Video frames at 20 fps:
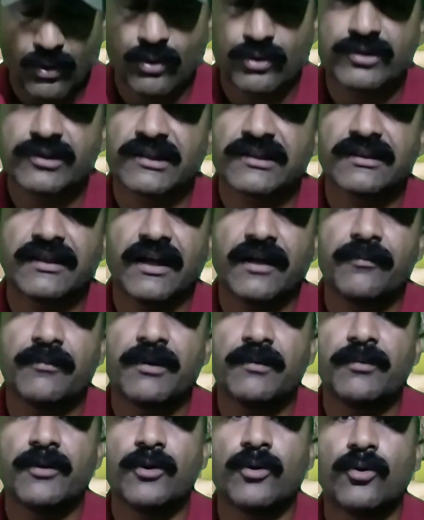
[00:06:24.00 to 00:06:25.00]
हो सकता है
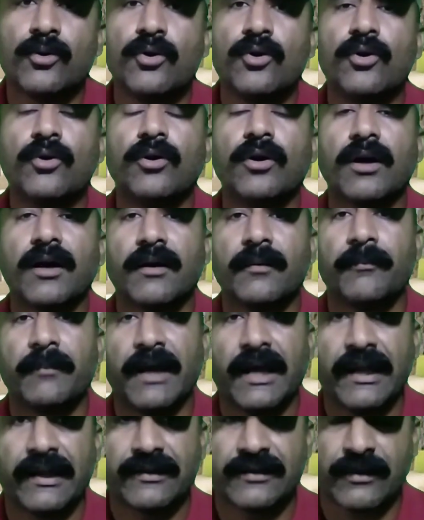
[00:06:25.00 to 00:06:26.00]
मे बी हो
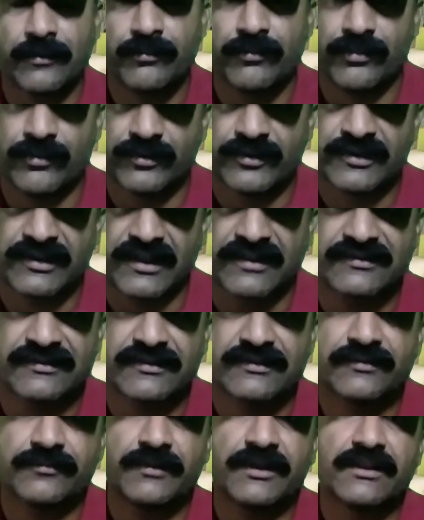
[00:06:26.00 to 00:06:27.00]
मैं तब
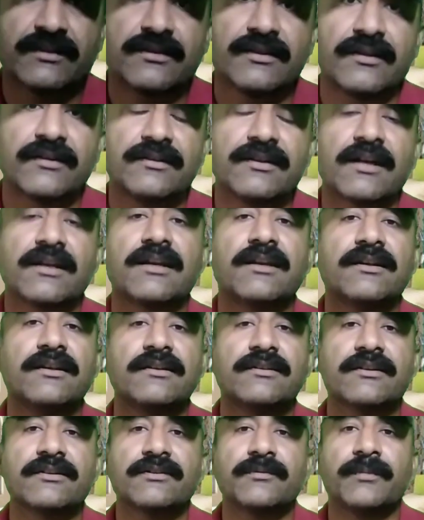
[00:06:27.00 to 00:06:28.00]
सियासत में इतना ज़्यादा
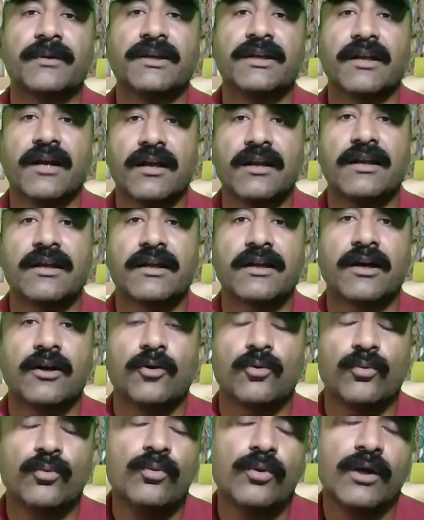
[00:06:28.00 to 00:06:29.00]
दिलचस्पी ना ले रहा
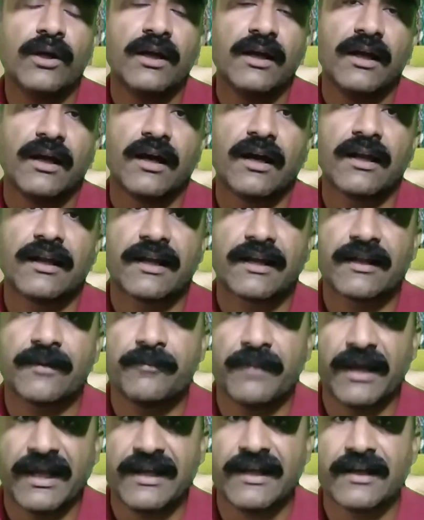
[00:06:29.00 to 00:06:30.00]
हूँ लेकिन
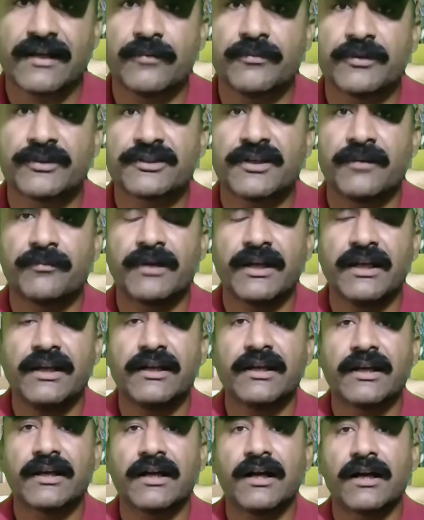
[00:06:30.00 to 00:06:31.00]
मैंने कम अज़ कम नहीं
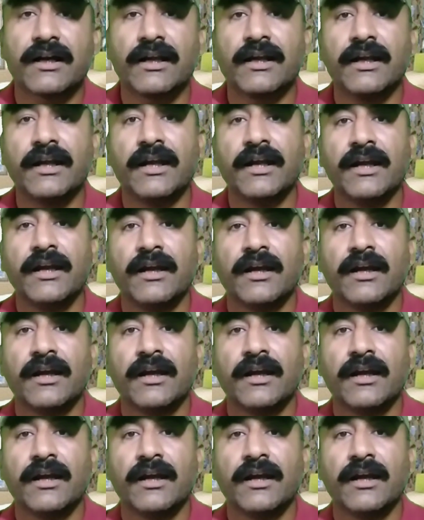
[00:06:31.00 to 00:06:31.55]
देखा कि